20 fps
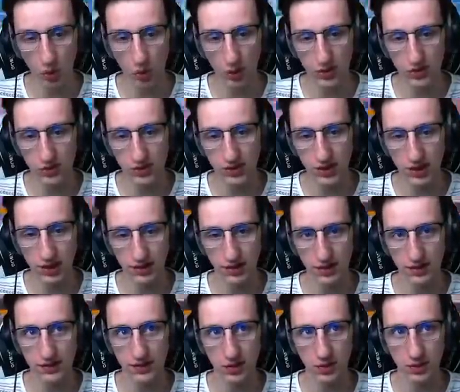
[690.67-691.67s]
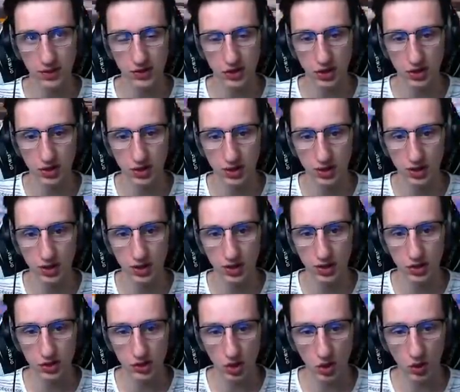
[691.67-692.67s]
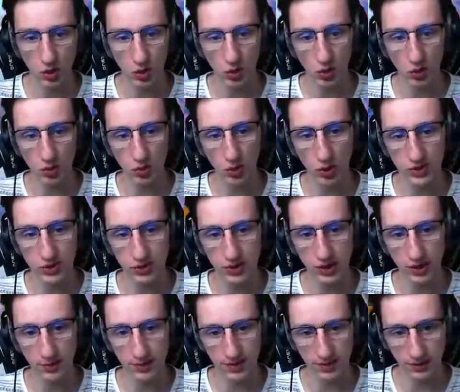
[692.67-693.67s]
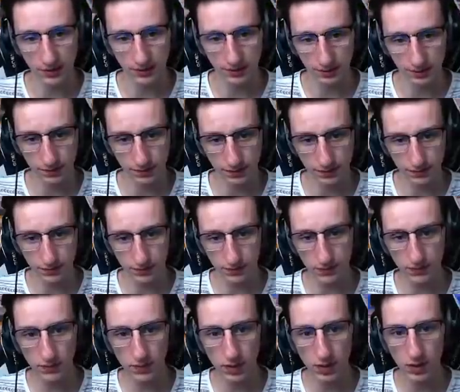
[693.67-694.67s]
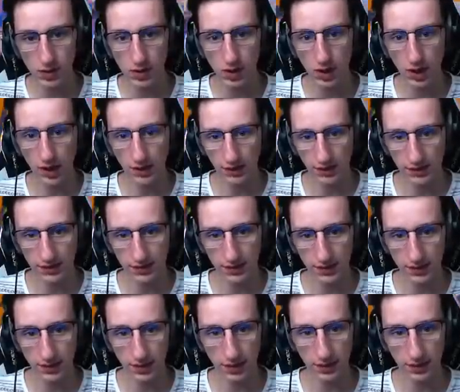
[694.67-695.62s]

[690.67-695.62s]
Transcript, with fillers: on doit sauter. Attendez, c'est comment déjà Genre, on, on doit sauter comme ça, là. Attendez, c'est là